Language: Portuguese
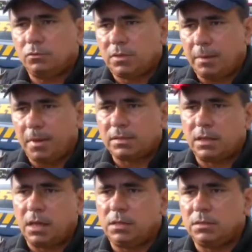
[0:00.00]
nas
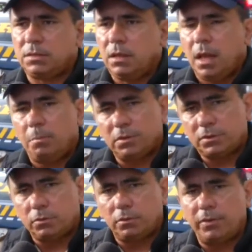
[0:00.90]
ultrapassagens. A
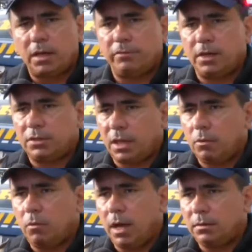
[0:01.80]
Polícia Rodoviária vai
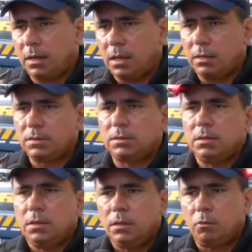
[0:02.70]
estar com radares
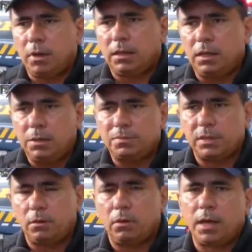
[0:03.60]
e com
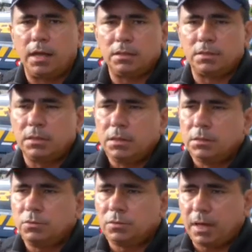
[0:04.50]
equipes em locais
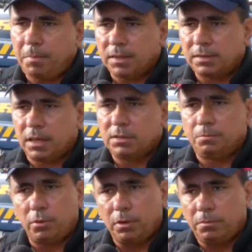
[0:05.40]
de
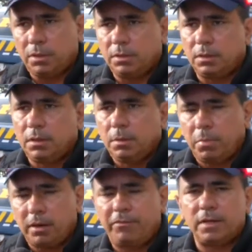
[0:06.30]
ultrapassagem proibida
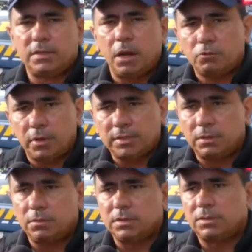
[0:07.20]
para fazer a
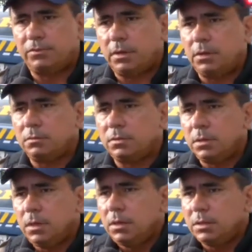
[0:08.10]
autuação desses
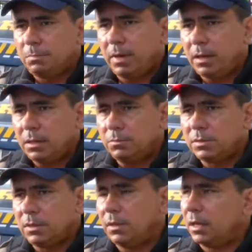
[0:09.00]
veículos e
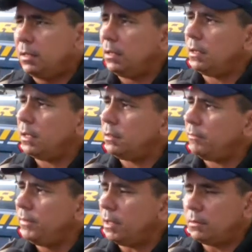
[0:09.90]
esperamos que daqui
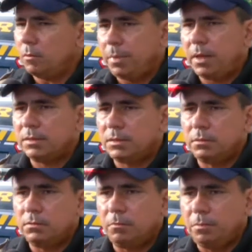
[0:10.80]
até o final da
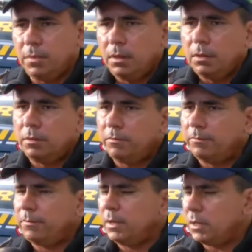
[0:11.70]
operação não,
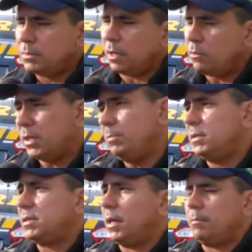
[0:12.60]
não venhamos a
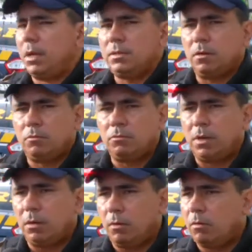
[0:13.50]
contabilizar mais
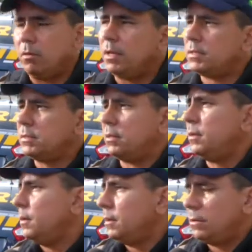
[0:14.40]
alguma ocorrência
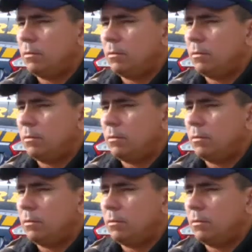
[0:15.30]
